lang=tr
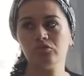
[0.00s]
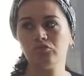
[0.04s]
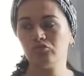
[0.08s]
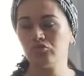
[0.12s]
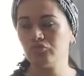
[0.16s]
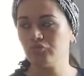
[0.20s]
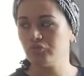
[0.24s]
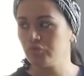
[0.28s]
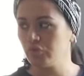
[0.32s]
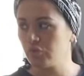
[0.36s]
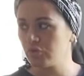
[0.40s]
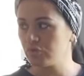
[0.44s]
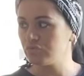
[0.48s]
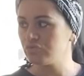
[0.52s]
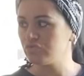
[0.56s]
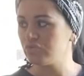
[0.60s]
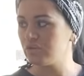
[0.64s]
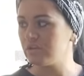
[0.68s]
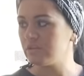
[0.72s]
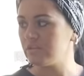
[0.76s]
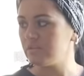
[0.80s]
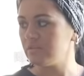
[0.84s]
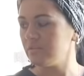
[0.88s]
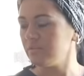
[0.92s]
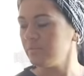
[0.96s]
Yusuf'u
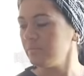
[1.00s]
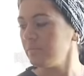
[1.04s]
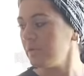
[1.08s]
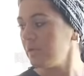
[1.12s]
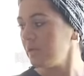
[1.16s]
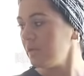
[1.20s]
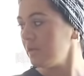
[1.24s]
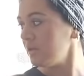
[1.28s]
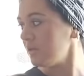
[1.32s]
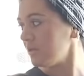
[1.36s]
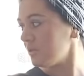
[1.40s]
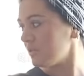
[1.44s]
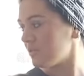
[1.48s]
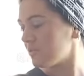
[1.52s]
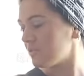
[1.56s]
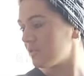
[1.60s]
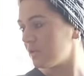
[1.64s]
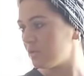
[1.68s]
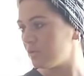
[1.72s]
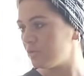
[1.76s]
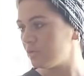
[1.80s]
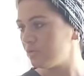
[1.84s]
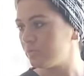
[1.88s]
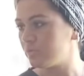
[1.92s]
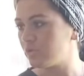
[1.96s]
yolcu ettim.
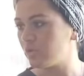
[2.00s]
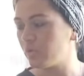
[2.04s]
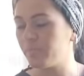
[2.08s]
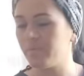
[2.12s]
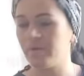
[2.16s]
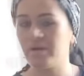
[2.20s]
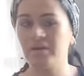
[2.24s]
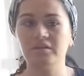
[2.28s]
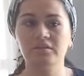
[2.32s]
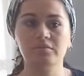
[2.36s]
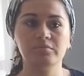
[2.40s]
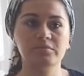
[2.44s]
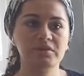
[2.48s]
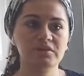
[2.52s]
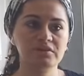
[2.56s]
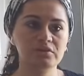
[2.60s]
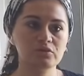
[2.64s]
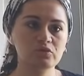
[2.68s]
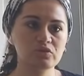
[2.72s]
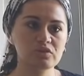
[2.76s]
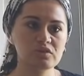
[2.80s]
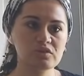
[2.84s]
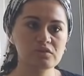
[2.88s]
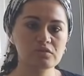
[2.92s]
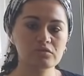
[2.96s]
Salonu
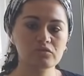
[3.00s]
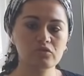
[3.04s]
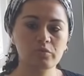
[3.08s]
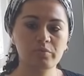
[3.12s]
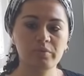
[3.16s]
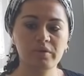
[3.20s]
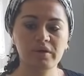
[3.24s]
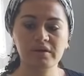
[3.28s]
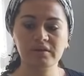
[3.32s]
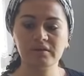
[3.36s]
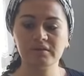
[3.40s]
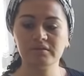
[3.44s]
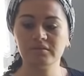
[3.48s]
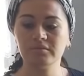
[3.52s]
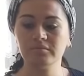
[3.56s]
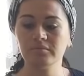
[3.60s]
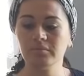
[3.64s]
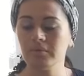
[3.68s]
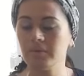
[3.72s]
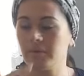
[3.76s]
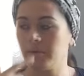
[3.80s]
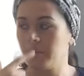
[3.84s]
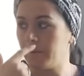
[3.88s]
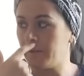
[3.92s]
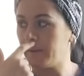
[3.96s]
toparladım. Yatak odasını
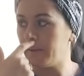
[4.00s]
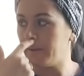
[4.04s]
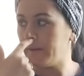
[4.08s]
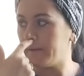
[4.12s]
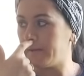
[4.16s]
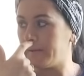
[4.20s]
toparladım.